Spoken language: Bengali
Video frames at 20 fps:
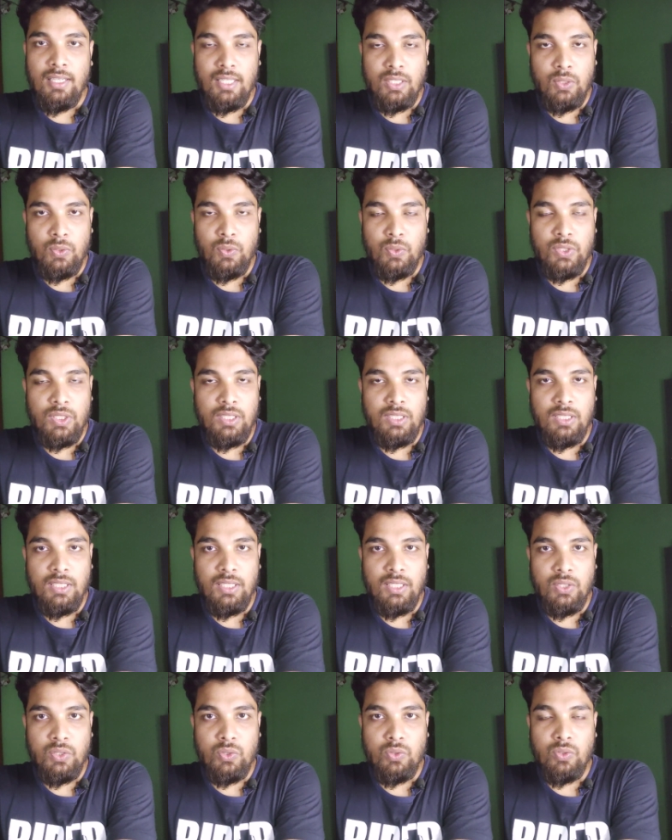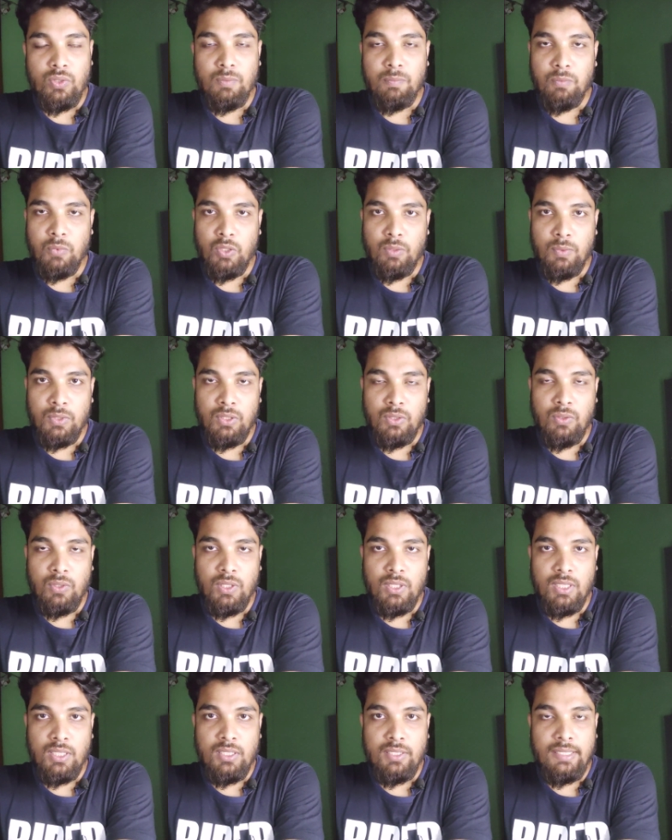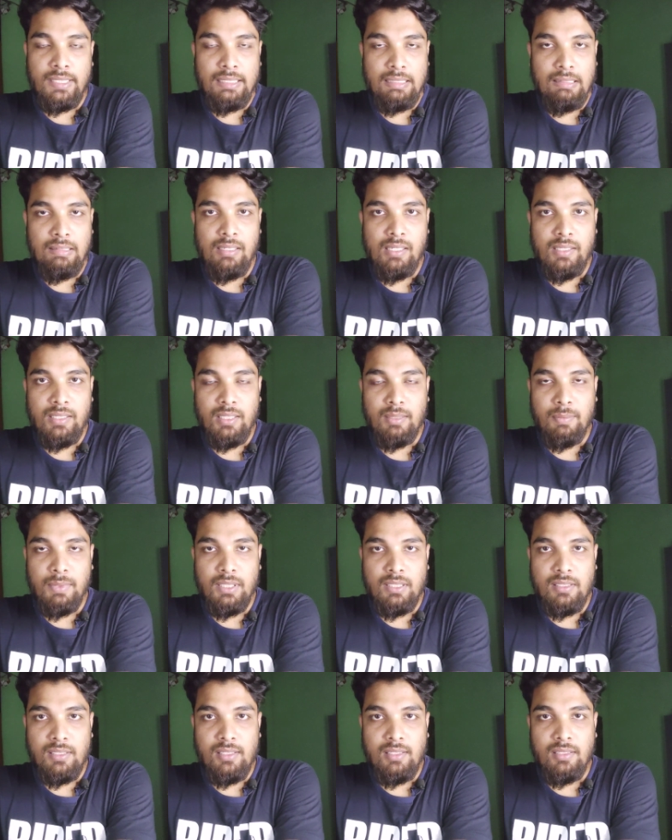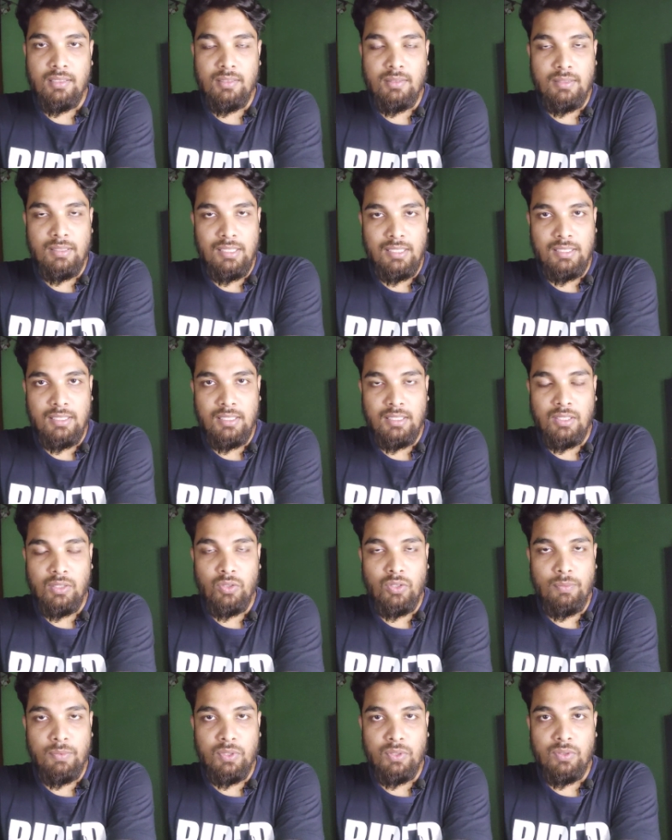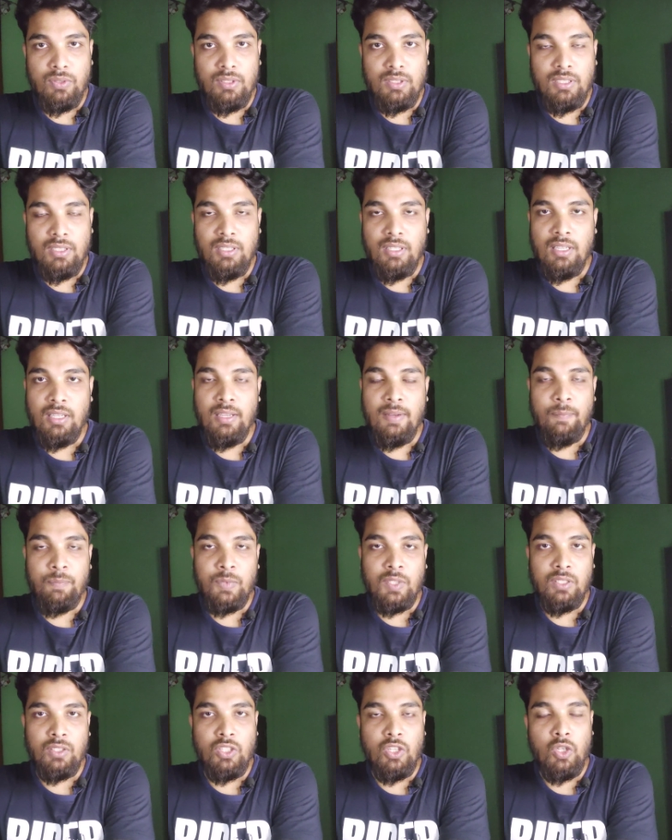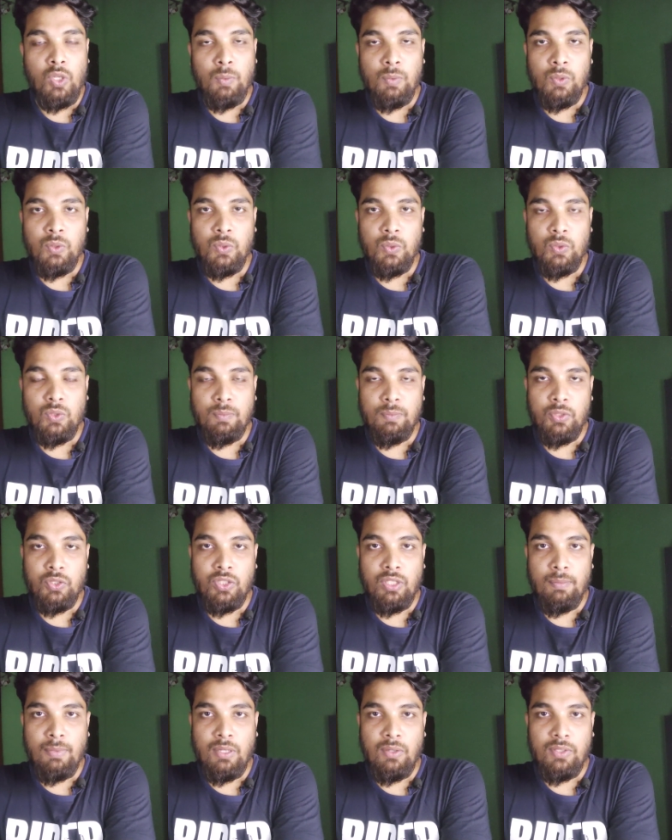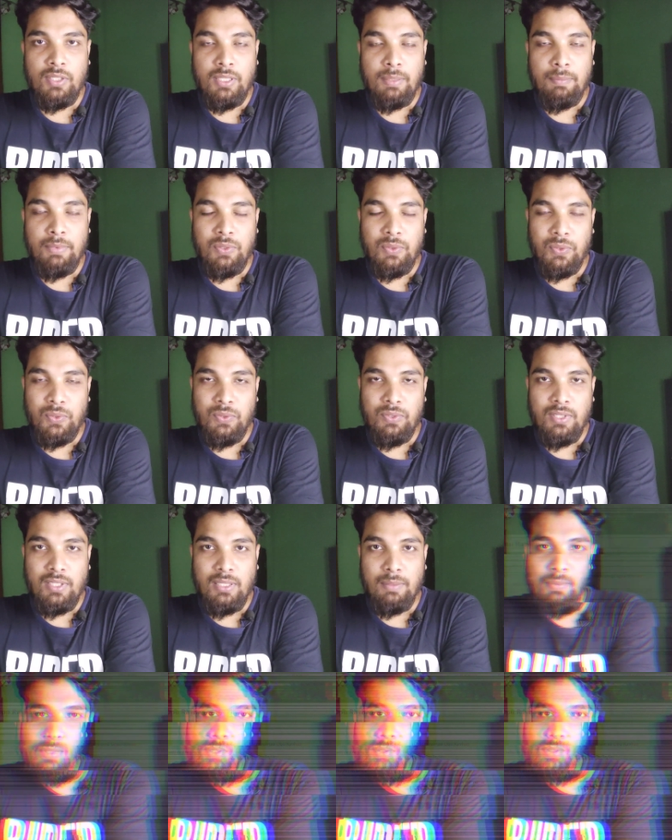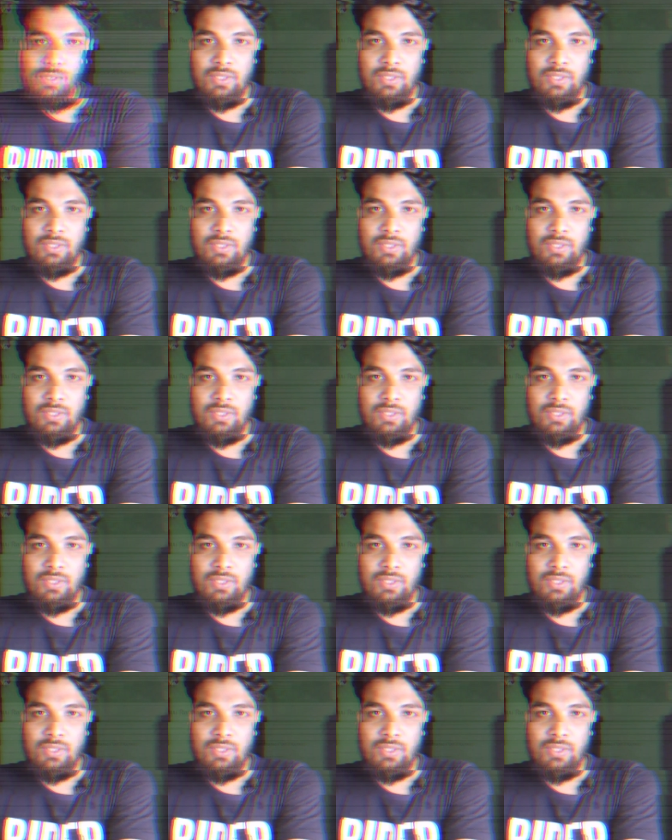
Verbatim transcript: এতক্ষণ সাথে থাকার জন্য পরবর্তী কন্টেন্ট কী রিলেটেড পেতে চান তা জানতে কমেন্ট করে দিন দেখা হবে অন্য কোনো বিষয়ে ভালো থাকবেন সুস্থ থাকবেন